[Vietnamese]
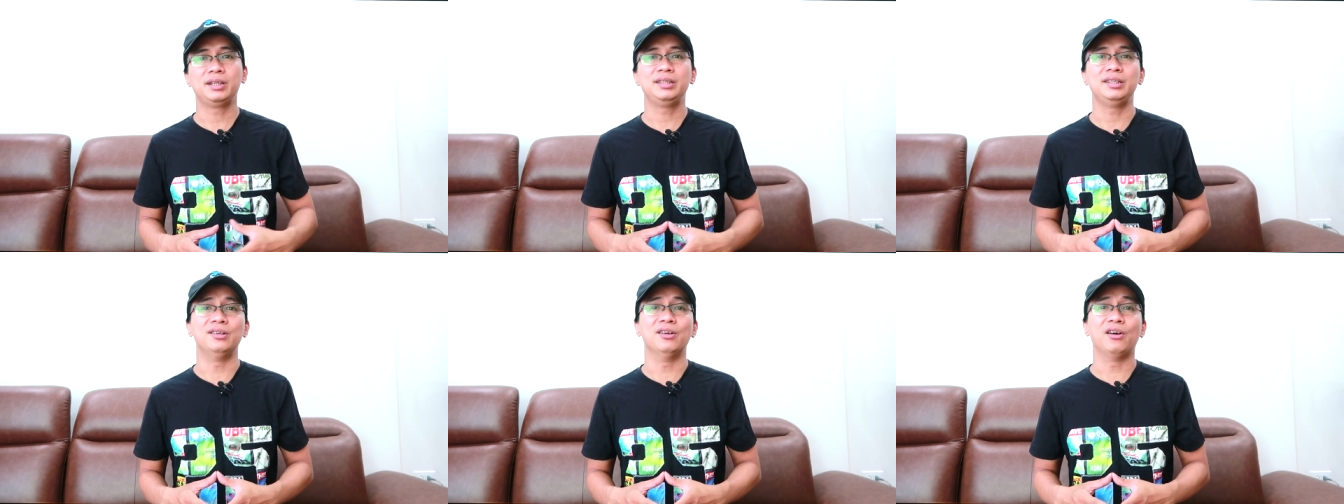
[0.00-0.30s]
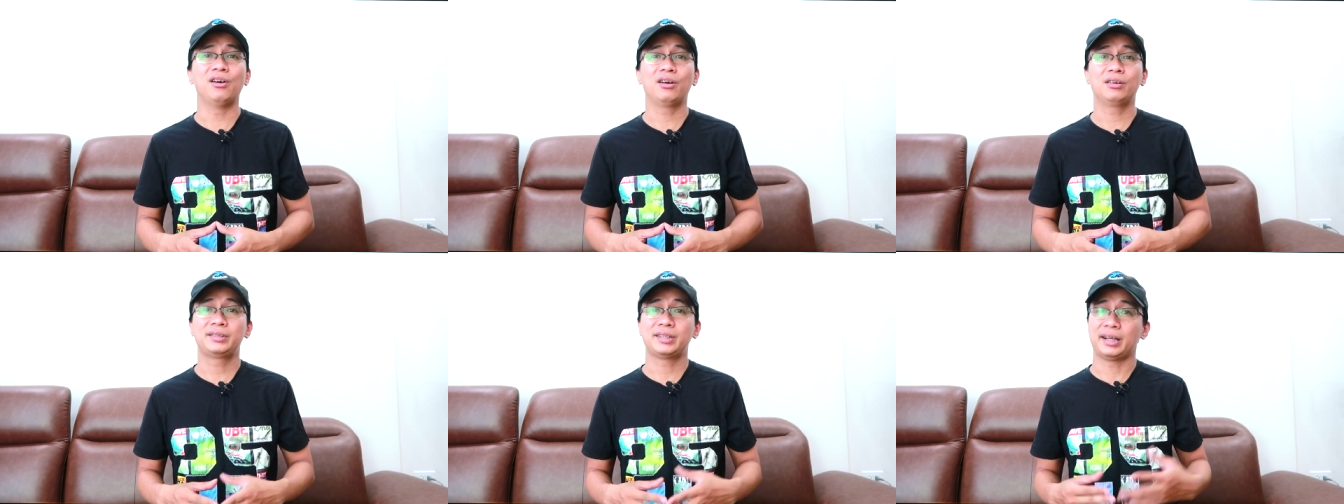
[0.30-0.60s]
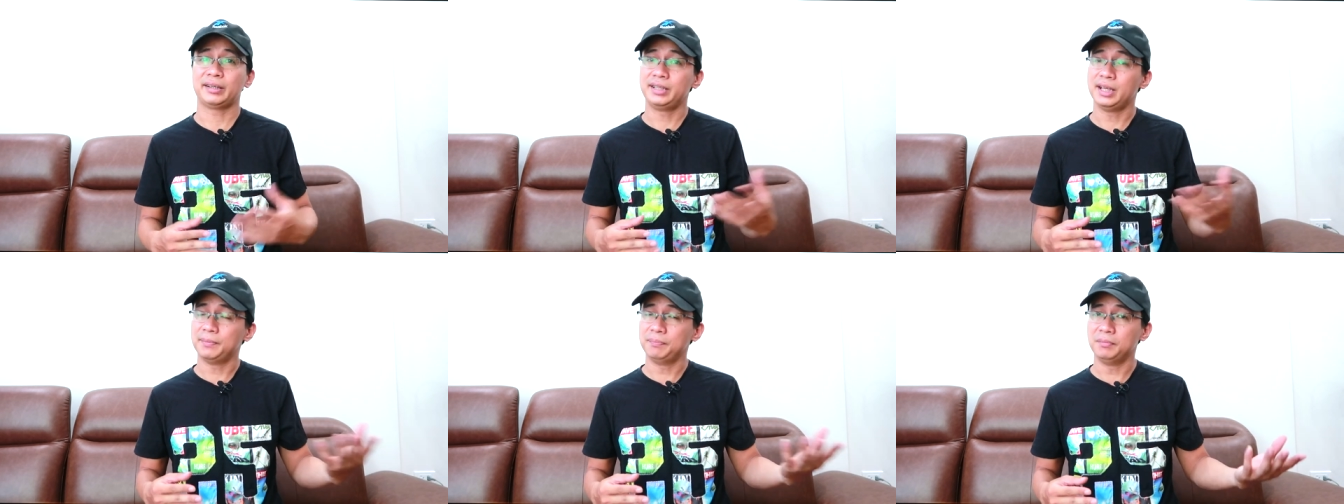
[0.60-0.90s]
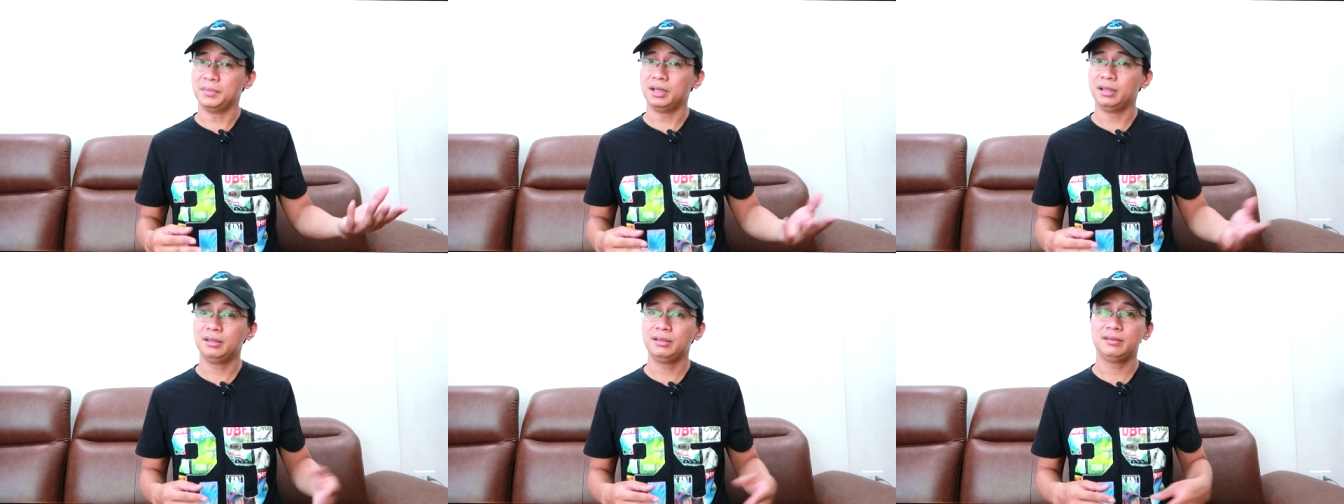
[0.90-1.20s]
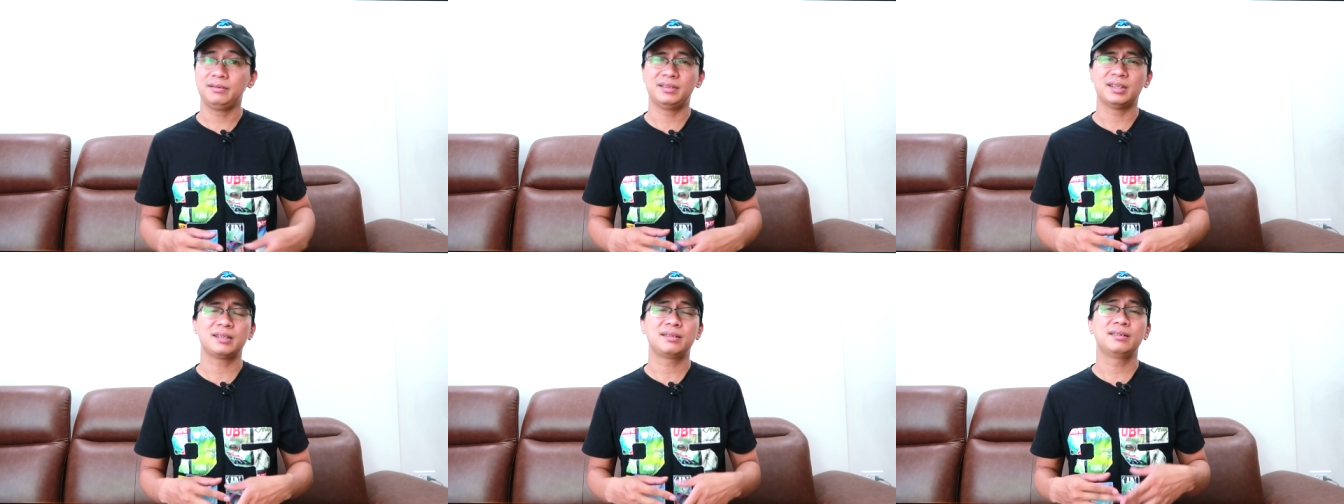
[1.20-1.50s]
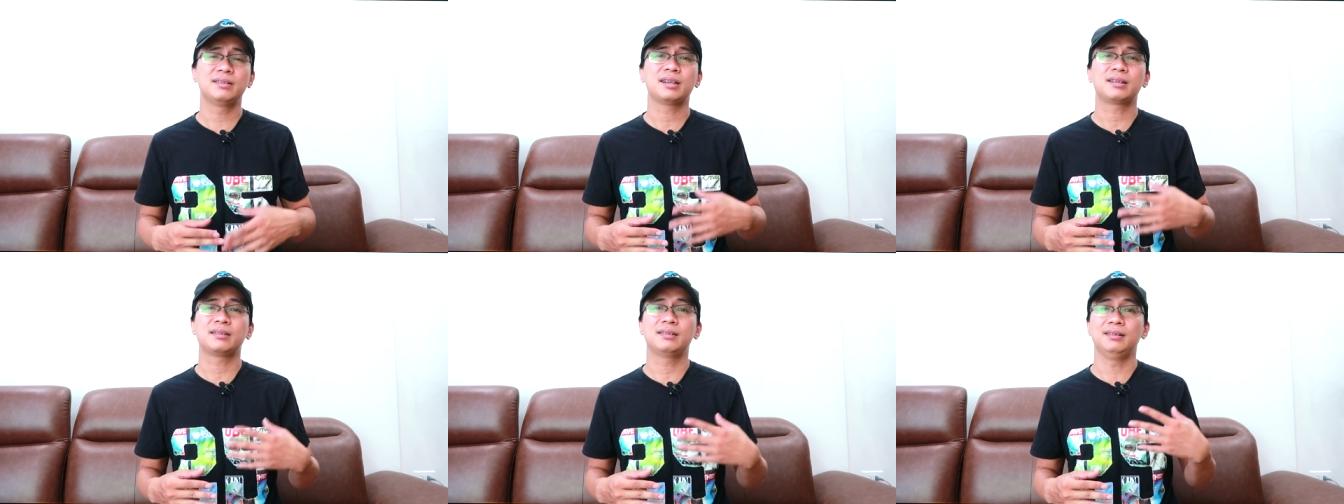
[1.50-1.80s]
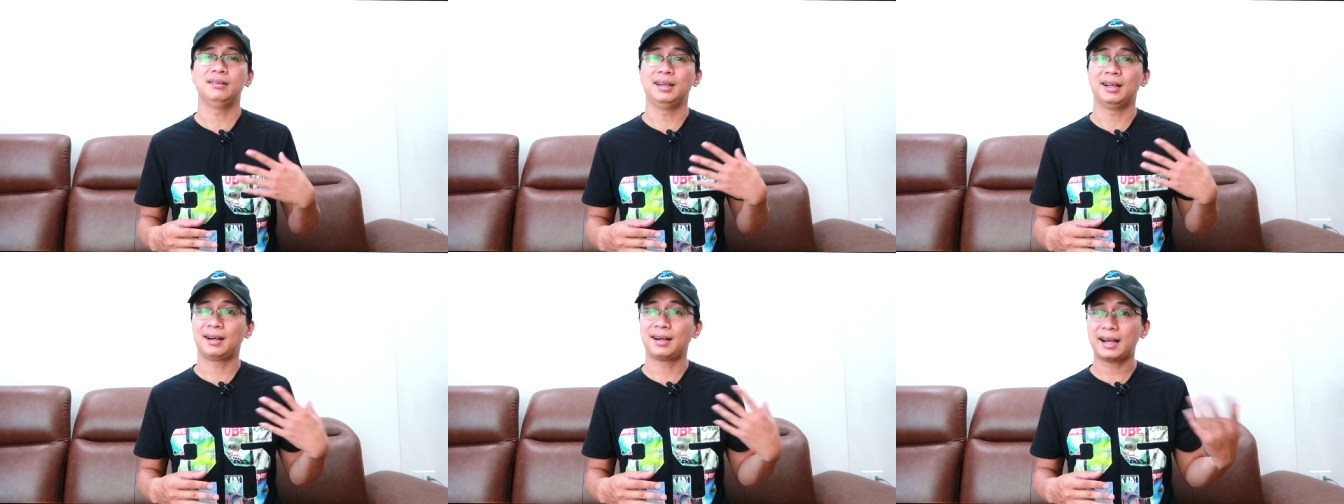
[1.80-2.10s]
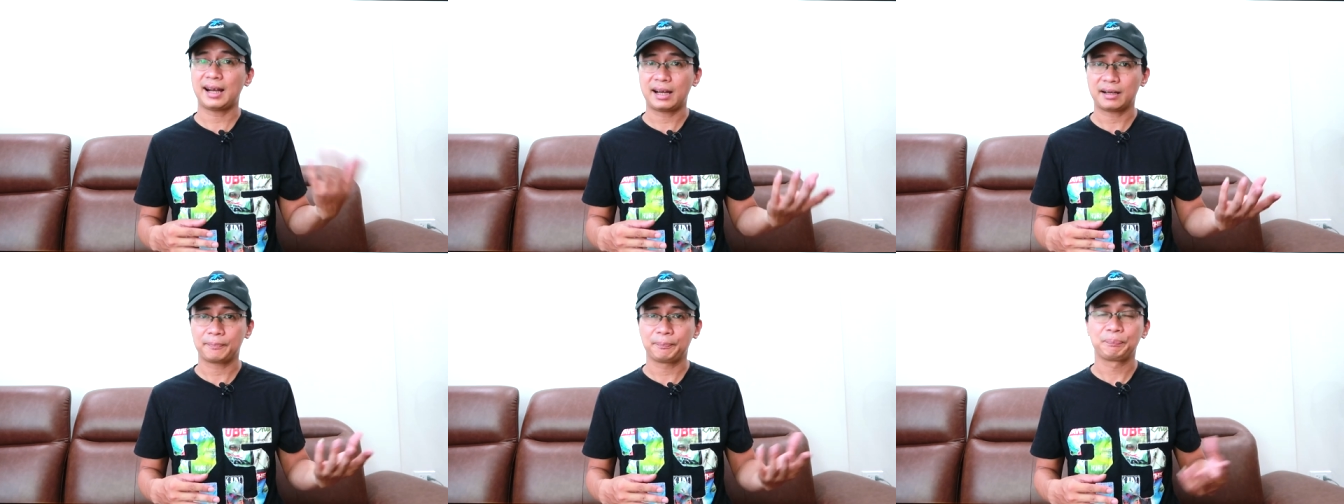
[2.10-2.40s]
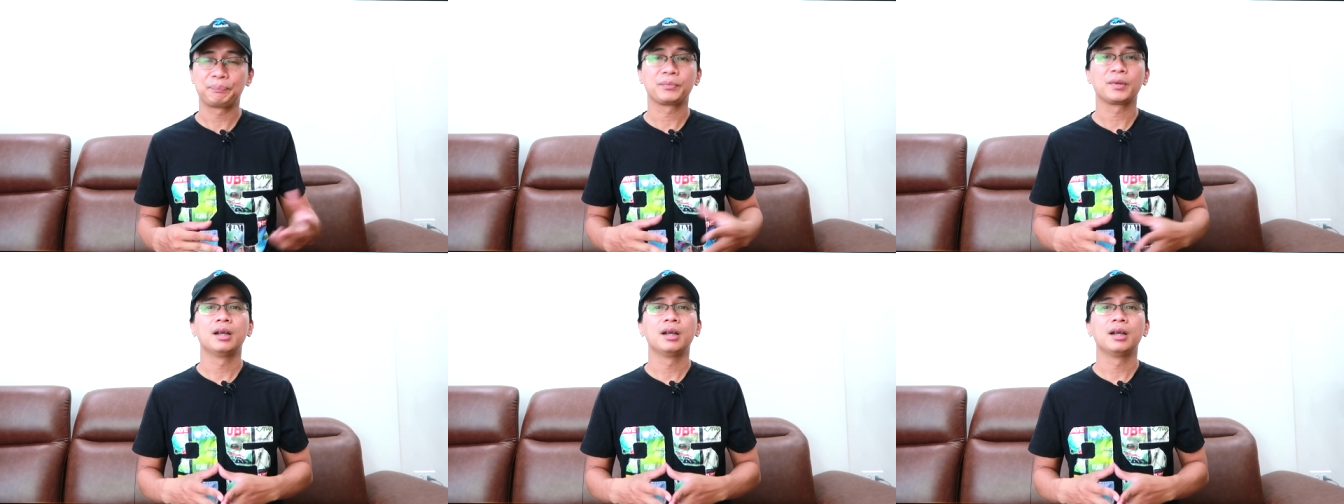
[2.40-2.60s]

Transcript: cái gì đó trải nghiệm mới rất rất là khác